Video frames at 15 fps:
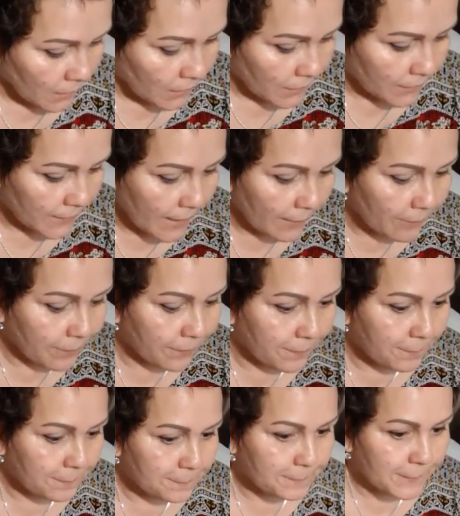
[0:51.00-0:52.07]
Я
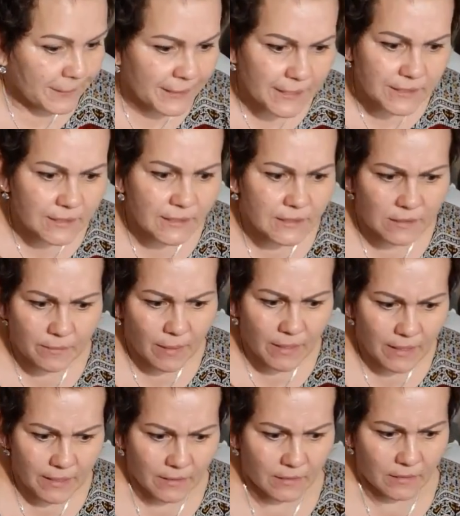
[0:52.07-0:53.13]
резко
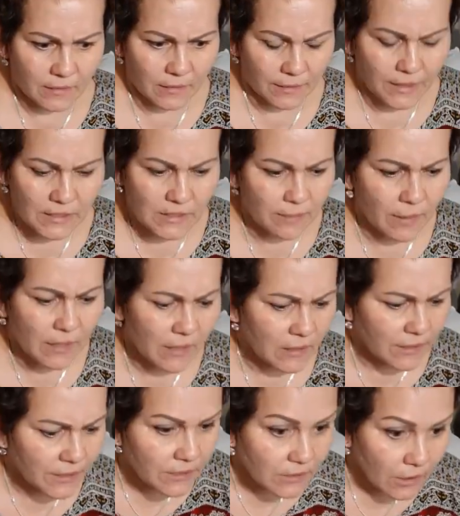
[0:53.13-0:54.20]
заболела. Я заболела
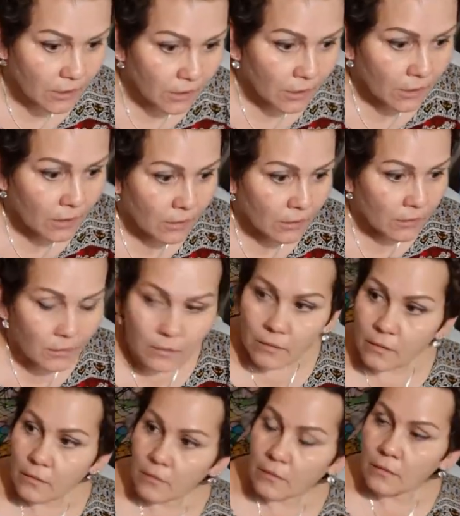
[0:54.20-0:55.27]
резко. Он умер.
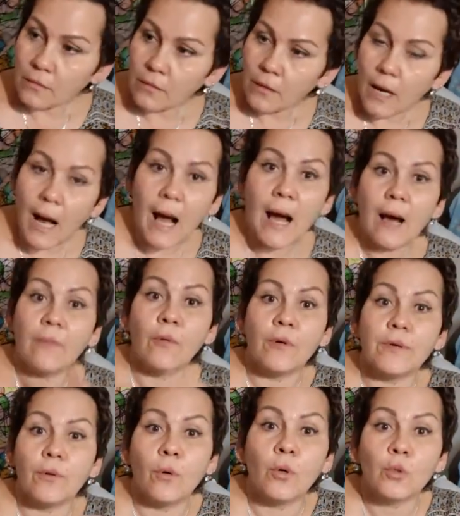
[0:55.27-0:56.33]
Его надо было
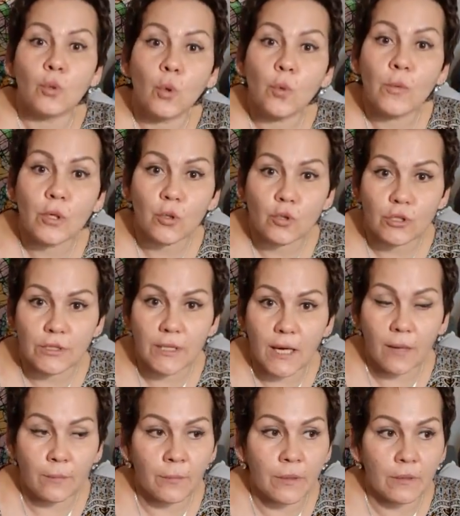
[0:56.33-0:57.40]
хранить. А, он умер уже,
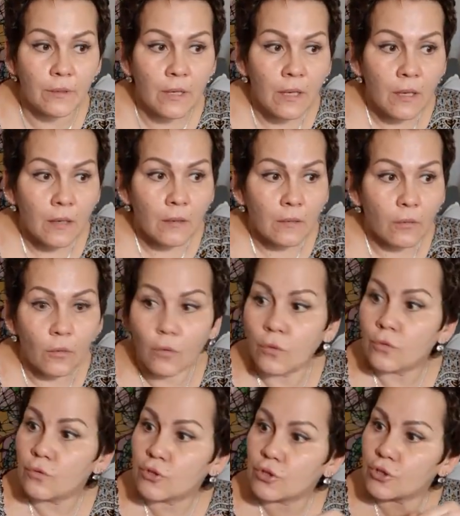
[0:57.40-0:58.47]
да. Э,
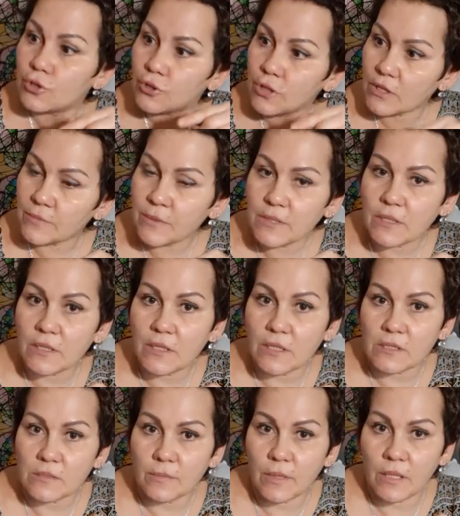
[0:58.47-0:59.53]
он уж еще до смерти, как я
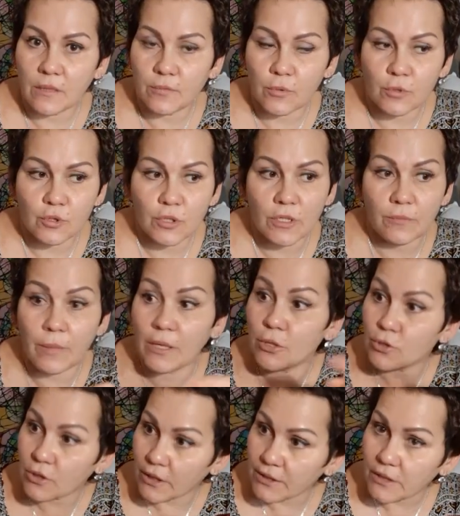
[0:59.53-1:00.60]
заболела. Потому что я в
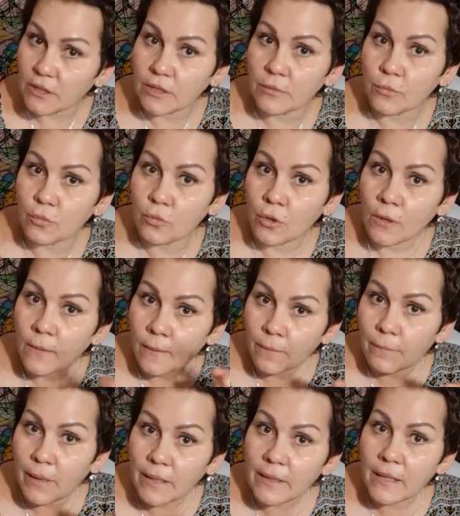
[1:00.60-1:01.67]
больницу ходила к нему,
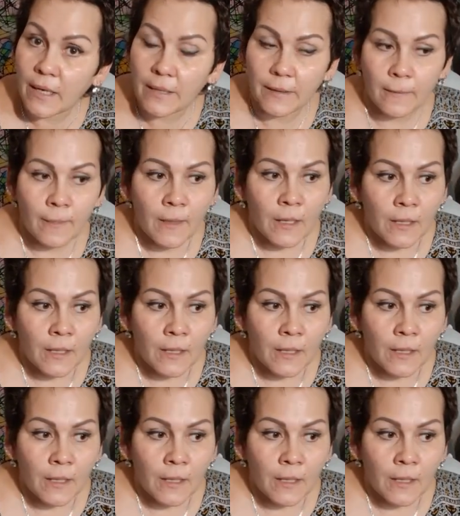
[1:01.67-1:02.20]
больная.